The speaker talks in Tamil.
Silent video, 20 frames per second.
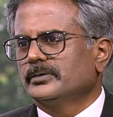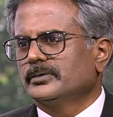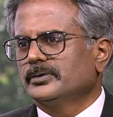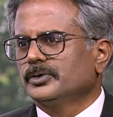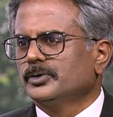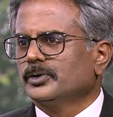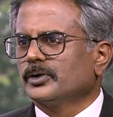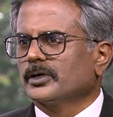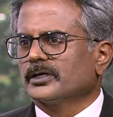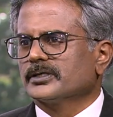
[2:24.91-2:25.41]

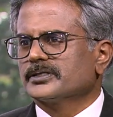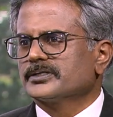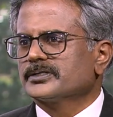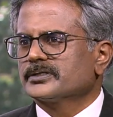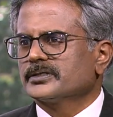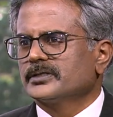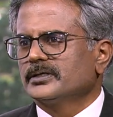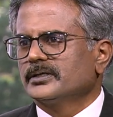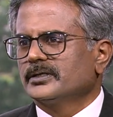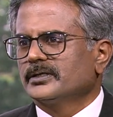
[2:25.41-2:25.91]
நியூரான்ஸ்
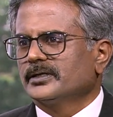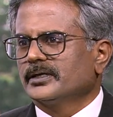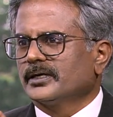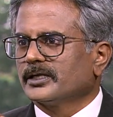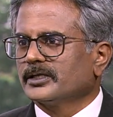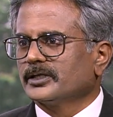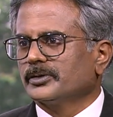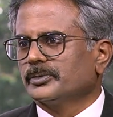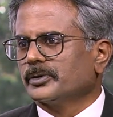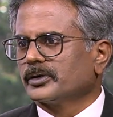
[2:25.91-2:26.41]

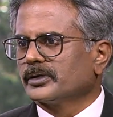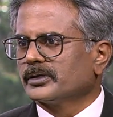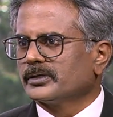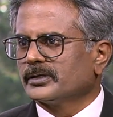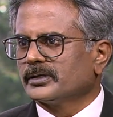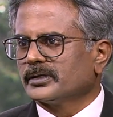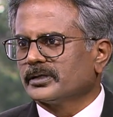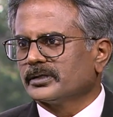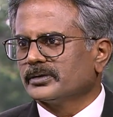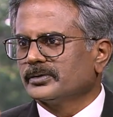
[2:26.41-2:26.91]
இறந்து
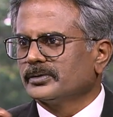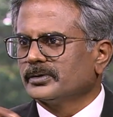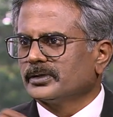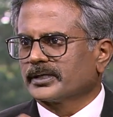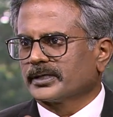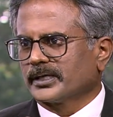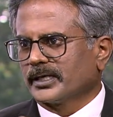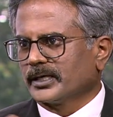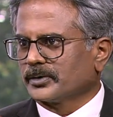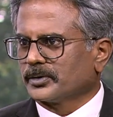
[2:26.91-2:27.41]
போகிறதுன்றது ஒரு
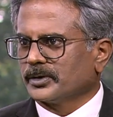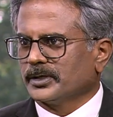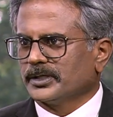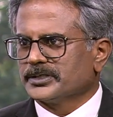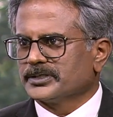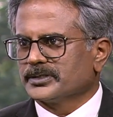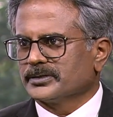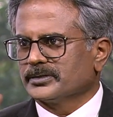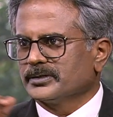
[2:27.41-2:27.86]
கேல்குலேஷன்